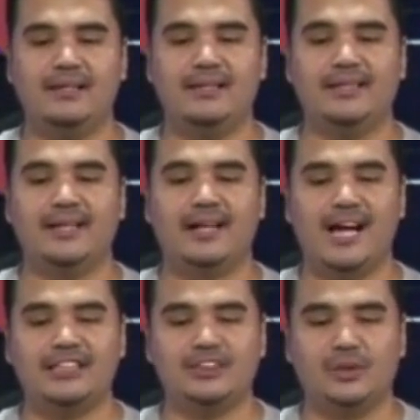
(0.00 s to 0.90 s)
ng
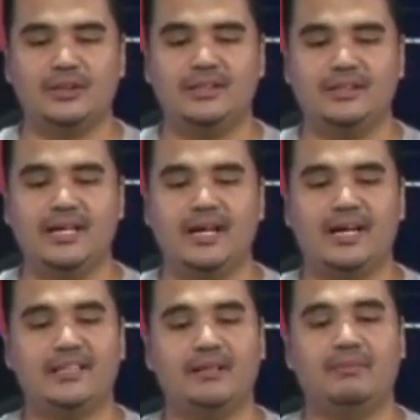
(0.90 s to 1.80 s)
kaso at hindi ang
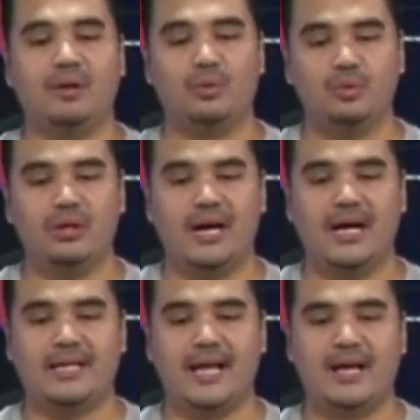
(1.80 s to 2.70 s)
kanyang magulang,
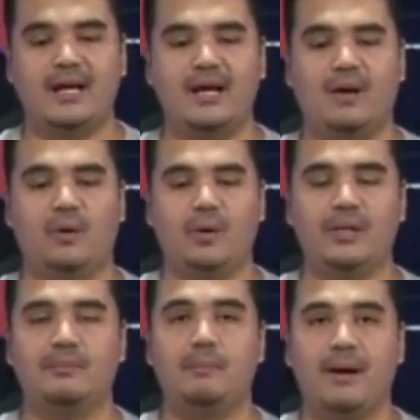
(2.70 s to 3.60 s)
anak o
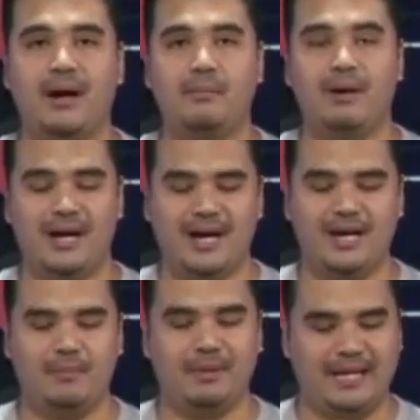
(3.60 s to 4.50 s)
iba pang mga
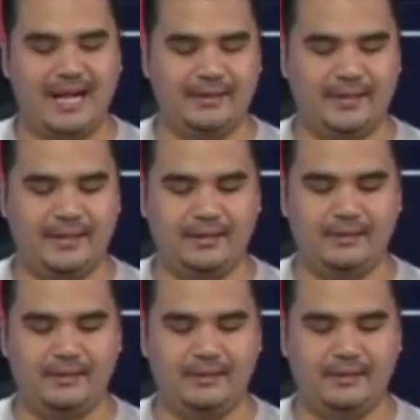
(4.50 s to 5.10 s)
kamag-anak.